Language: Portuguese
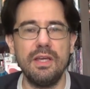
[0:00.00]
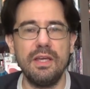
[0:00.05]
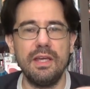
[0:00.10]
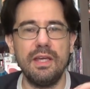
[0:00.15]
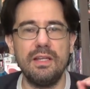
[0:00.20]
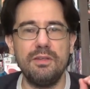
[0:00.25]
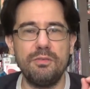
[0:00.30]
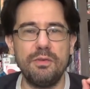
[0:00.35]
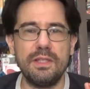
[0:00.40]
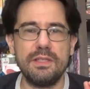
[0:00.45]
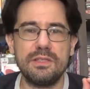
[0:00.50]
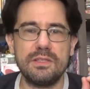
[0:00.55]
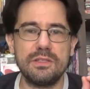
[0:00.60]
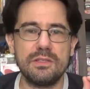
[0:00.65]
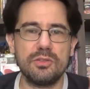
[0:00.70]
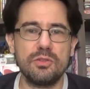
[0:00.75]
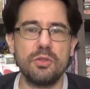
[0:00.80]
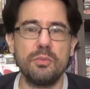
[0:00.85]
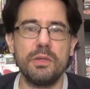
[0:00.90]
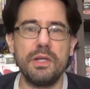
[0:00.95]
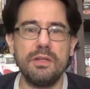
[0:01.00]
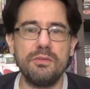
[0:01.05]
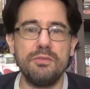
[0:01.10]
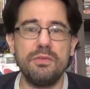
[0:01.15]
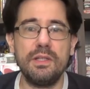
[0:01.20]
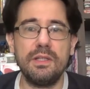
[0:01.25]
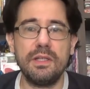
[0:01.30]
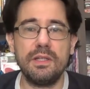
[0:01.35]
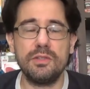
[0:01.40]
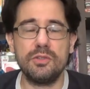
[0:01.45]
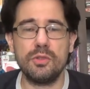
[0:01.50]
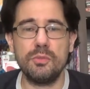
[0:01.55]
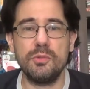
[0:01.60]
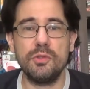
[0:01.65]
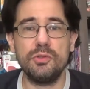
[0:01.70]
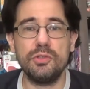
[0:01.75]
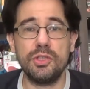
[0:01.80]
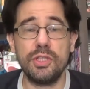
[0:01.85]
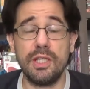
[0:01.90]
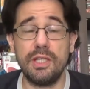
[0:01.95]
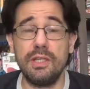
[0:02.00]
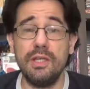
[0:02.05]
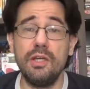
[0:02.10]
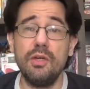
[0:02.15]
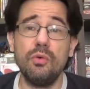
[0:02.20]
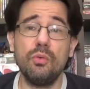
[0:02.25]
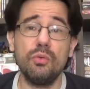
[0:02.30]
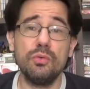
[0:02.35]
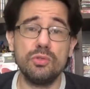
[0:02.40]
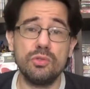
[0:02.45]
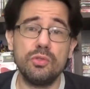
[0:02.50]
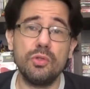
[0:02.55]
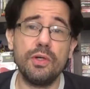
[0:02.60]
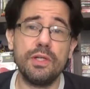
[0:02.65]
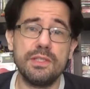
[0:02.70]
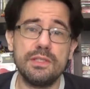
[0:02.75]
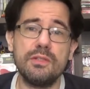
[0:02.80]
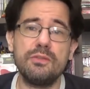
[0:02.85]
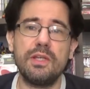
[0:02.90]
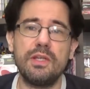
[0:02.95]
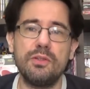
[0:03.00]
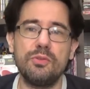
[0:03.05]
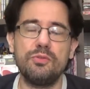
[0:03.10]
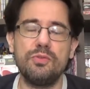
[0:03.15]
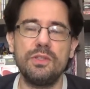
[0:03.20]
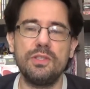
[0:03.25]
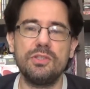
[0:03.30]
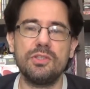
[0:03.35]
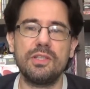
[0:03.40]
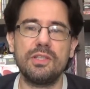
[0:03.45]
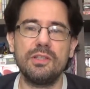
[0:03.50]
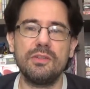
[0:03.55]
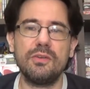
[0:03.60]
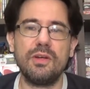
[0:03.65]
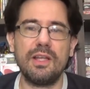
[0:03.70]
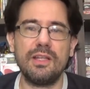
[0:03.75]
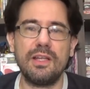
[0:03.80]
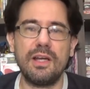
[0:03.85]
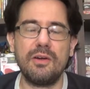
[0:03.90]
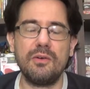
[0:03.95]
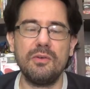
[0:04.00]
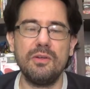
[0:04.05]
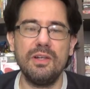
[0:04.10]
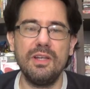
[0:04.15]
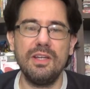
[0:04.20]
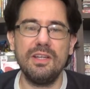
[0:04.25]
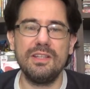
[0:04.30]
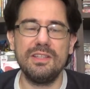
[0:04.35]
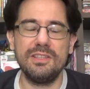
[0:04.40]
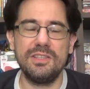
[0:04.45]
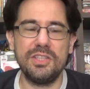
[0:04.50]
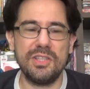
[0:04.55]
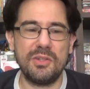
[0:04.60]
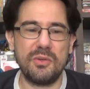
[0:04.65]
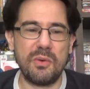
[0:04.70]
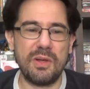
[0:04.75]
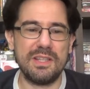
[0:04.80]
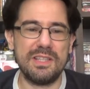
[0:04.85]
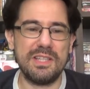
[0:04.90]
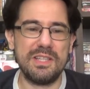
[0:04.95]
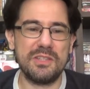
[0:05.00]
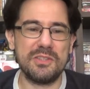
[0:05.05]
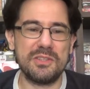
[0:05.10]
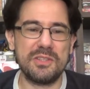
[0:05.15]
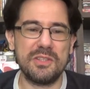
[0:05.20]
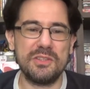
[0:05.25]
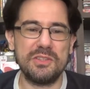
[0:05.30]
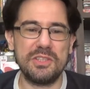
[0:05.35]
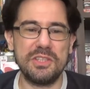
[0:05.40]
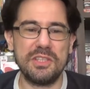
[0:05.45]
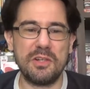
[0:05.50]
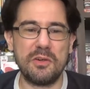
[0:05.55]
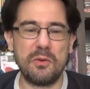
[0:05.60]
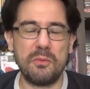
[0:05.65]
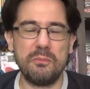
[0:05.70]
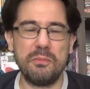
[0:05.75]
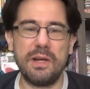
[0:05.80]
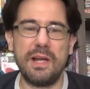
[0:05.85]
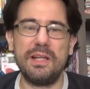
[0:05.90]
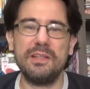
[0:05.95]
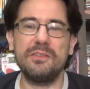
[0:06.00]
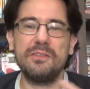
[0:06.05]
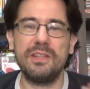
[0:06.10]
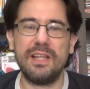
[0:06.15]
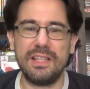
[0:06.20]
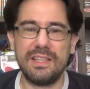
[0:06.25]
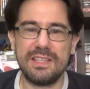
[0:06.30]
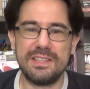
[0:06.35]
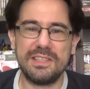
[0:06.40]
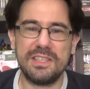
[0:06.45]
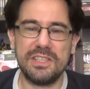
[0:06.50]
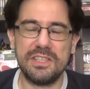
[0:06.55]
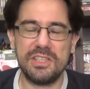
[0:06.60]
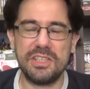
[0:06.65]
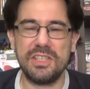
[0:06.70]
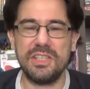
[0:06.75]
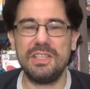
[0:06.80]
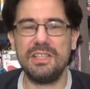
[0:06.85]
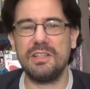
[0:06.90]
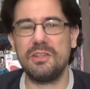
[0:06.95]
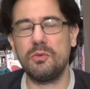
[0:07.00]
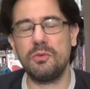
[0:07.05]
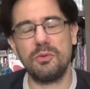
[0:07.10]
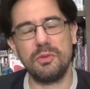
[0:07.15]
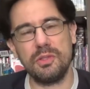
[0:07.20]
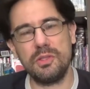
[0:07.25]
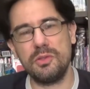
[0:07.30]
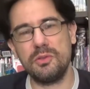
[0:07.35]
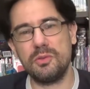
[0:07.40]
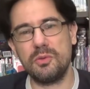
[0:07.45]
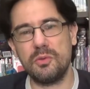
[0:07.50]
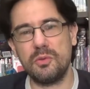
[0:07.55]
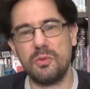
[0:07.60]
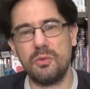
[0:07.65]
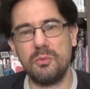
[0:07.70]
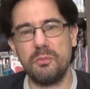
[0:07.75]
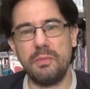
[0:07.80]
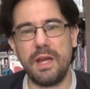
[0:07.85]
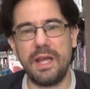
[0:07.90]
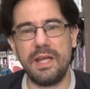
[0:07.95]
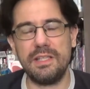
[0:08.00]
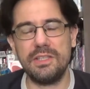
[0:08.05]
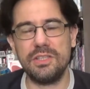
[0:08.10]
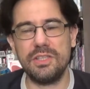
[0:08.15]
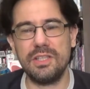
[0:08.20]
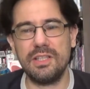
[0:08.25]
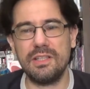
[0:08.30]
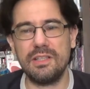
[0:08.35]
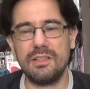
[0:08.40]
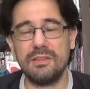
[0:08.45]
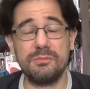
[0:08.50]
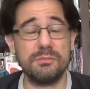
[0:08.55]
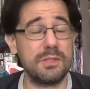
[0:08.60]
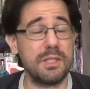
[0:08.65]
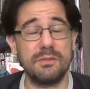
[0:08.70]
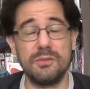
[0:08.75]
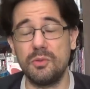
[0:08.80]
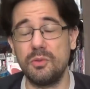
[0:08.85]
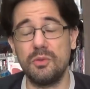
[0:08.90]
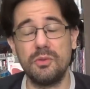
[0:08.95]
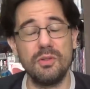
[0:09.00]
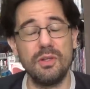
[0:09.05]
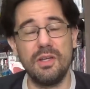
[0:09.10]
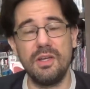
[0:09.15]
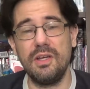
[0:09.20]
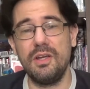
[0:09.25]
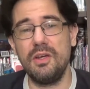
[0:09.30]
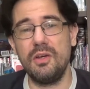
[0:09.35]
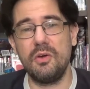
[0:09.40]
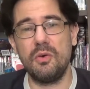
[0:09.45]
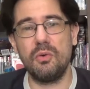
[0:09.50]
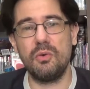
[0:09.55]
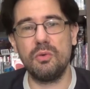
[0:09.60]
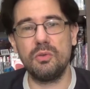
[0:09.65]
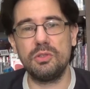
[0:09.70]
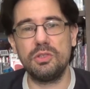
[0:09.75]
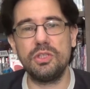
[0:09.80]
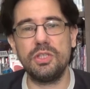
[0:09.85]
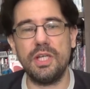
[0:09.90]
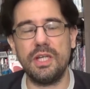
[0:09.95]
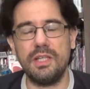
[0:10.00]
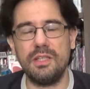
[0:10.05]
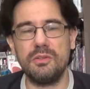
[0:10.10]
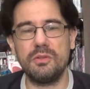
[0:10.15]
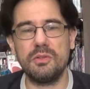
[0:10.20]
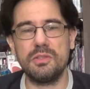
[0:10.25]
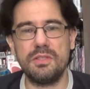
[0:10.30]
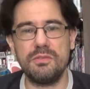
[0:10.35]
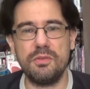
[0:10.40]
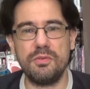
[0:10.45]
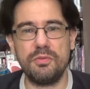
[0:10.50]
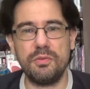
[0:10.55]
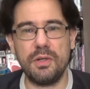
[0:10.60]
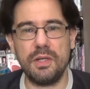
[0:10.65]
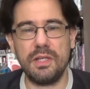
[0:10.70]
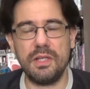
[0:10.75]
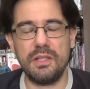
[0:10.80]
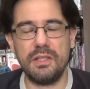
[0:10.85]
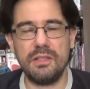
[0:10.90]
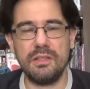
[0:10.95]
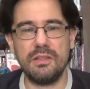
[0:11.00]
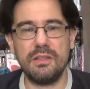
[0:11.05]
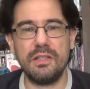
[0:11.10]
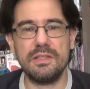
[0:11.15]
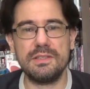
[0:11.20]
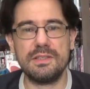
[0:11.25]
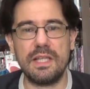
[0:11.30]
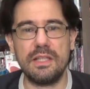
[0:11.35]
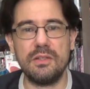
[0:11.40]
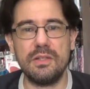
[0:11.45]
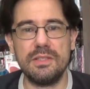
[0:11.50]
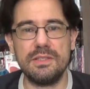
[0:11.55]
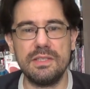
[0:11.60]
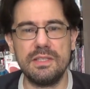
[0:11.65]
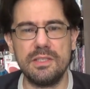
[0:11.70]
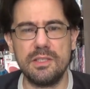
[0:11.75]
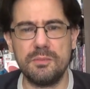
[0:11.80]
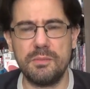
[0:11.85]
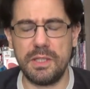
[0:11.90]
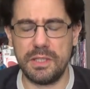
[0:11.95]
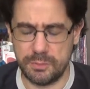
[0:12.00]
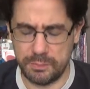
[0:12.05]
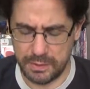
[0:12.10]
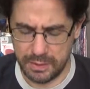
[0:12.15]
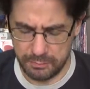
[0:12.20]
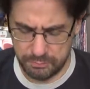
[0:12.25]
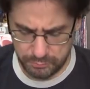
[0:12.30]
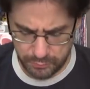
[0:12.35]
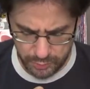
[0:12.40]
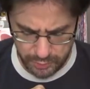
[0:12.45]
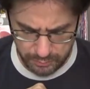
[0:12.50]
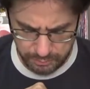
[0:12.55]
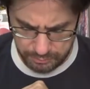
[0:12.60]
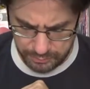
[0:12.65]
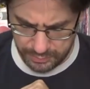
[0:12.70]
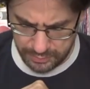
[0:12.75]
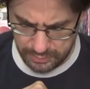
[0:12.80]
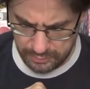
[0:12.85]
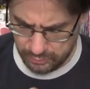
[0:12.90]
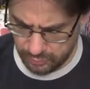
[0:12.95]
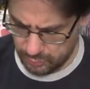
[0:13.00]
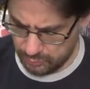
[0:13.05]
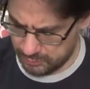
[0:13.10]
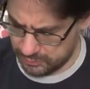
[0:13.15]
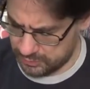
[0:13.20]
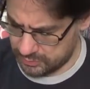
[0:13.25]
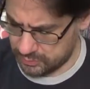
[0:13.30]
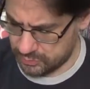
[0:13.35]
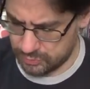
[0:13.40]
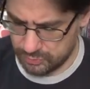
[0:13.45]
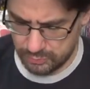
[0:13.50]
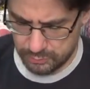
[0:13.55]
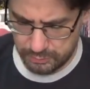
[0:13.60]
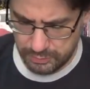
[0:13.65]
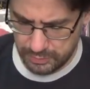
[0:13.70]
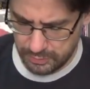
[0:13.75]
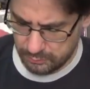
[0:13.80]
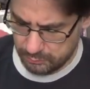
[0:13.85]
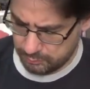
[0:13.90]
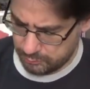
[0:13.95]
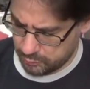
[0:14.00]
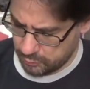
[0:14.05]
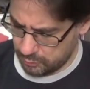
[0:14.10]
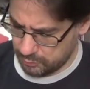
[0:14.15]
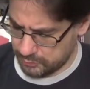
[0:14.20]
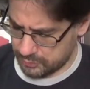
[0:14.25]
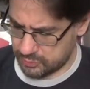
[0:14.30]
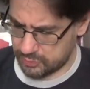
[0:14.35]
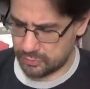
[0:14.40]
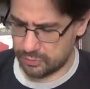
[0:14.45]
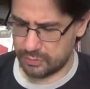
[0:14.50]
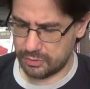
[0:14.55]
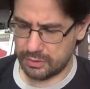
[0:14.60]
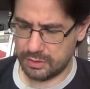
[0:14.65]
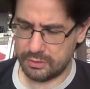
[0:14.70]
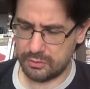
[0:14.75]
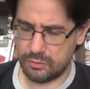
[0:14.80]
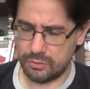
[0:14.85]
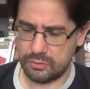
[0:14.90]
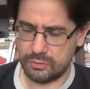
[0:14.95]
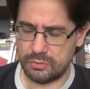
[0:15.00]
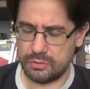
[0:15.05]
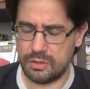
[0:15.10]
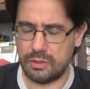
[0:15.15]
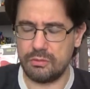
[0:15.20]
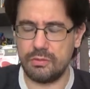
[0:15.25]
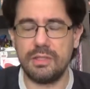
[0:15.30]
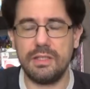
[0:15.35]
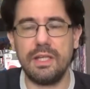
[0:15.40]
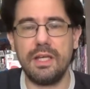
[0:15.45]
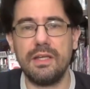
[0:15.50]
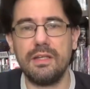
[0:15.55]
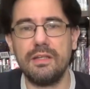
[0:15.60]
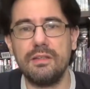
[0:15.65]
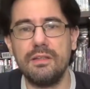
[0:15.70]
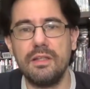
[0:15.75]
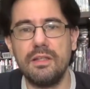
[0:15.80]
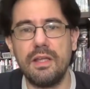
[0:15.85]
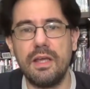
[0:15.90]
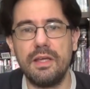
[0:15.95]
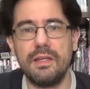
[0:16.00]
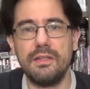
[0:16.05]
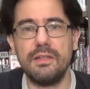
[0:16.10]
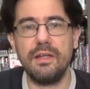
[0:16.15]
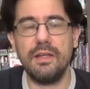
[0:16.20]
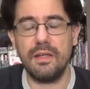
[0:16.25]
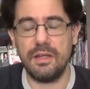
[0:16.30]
Ele fez sobre a Evita e sobre o Che. Os dois eu tenho vídeo aqui no canal de quadrinhos que eu tinha comprado lá na Argentina e o, o Brecht, eh, o, o Che, inclusive, foi lançado recentemente pela própria Comics, pela Comic Sony, né, do tal Daneri.